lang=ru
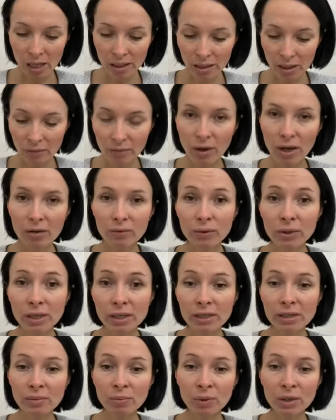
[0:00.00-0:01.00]
а товар, вот
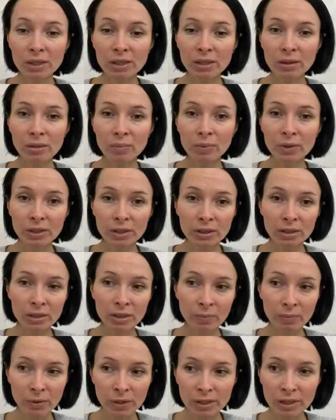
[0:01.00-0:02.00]
если э,
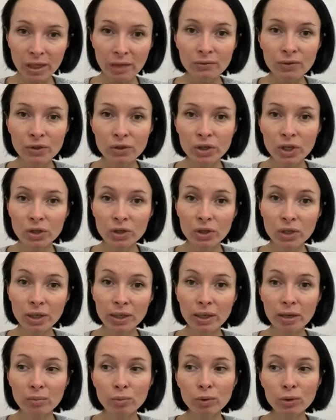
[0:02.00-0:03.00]
представьте,
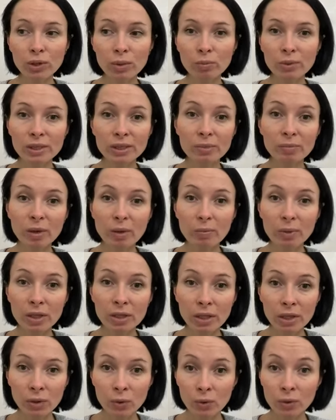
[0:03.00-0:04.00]
женщина как будто бы себя
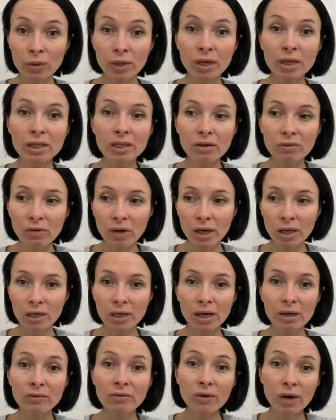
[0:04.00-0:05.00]
продает, как товар,
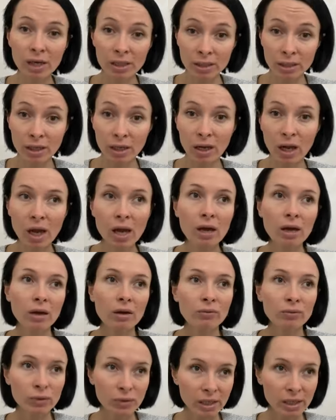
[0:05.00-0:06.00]
как ваза.
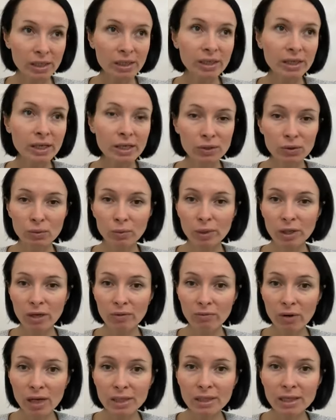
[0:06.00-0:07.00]
Вот если есть у
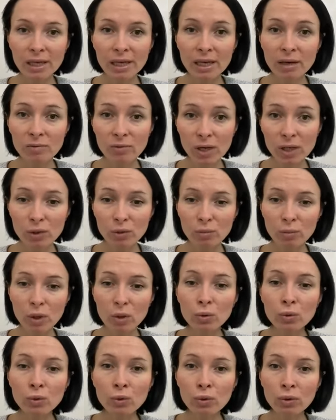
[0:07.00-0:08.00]
меня ваза, я вазу
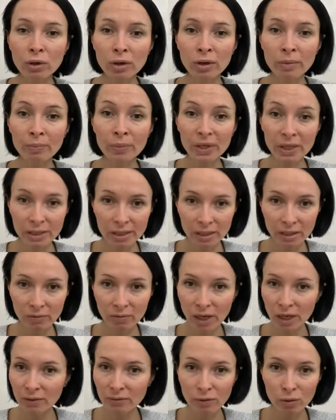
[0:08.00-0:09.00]
могу э,
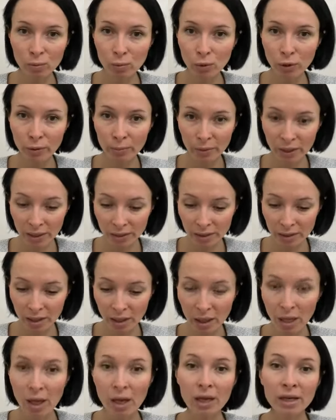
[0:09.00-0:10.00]
переставлять в любое
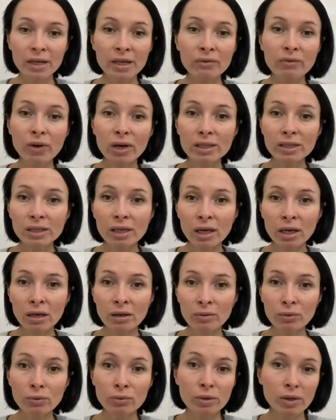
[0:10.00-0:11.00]
место, и
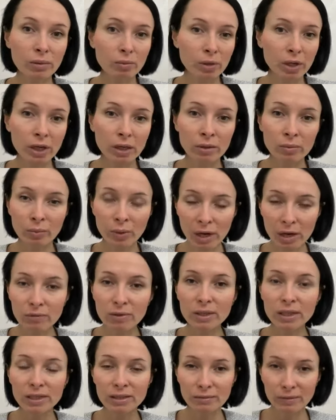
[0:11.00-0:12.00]
ваза ну, не имеет
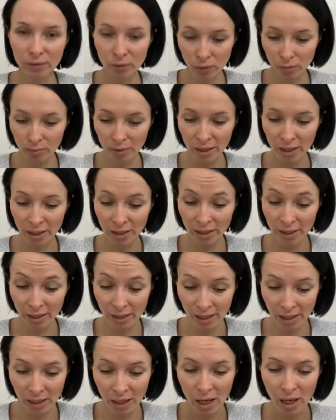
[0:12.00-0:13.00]
права на свое
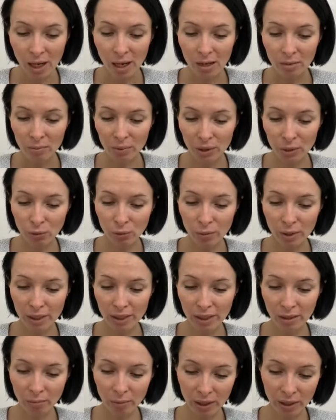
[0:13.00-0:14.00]
мнение.
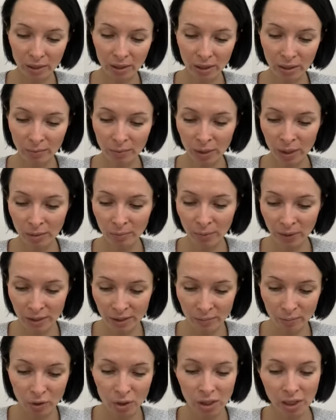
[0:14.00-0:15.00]
Подумайте об этом, э,
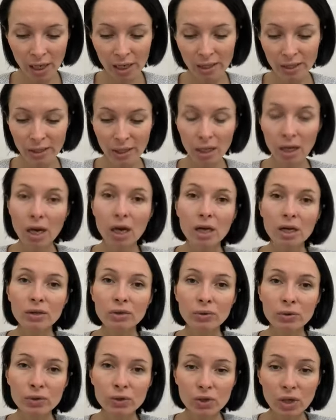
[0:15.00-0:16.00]
поразмышляйте.
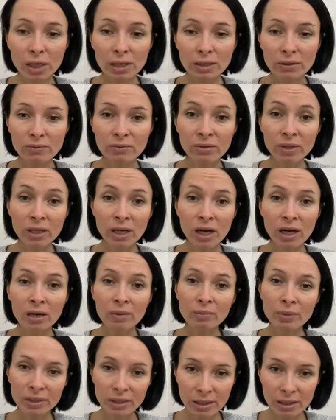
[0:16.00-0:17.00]
То есть
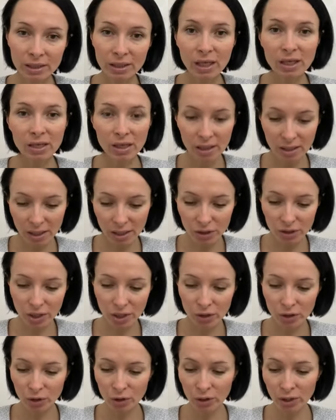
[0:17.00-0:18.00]
часто бессознательные
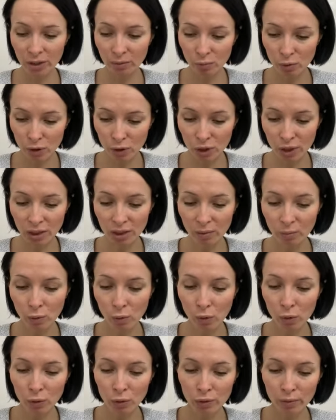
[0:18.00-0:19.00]
женщины и мужчины
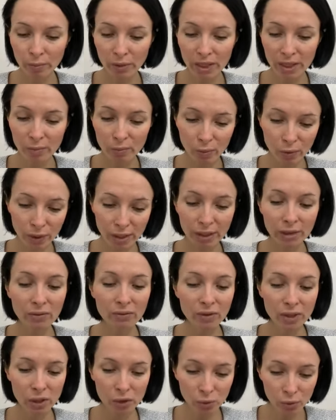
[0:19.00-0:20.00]
могут
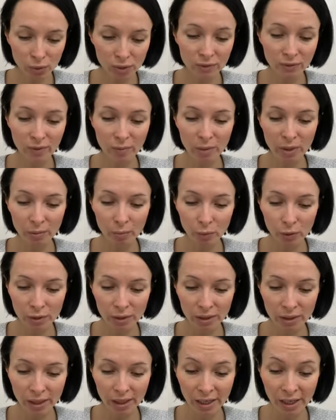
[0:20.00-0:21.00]
манипулировать чувствами,
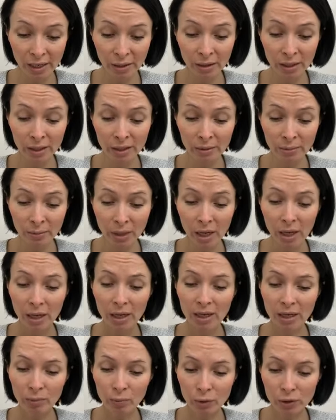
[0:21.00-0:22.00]
эмоциями,
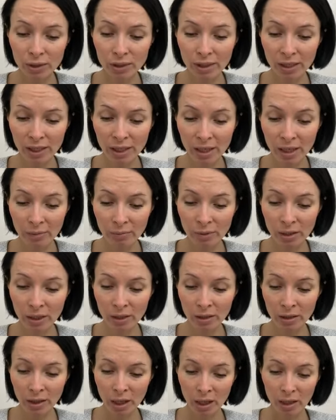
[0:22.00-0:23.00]

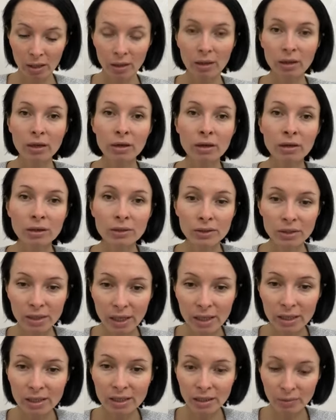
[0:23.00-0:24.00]
эмоциями
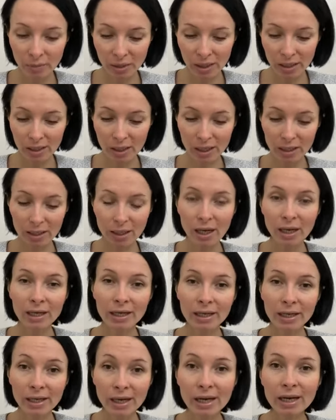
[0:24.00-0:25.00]
сексом и так
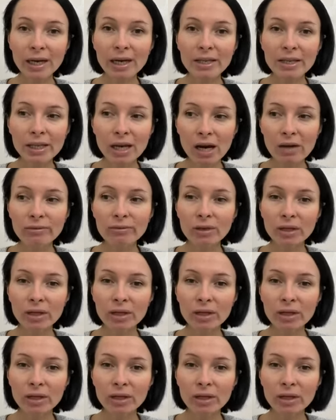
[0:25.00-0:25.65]
далее, хотя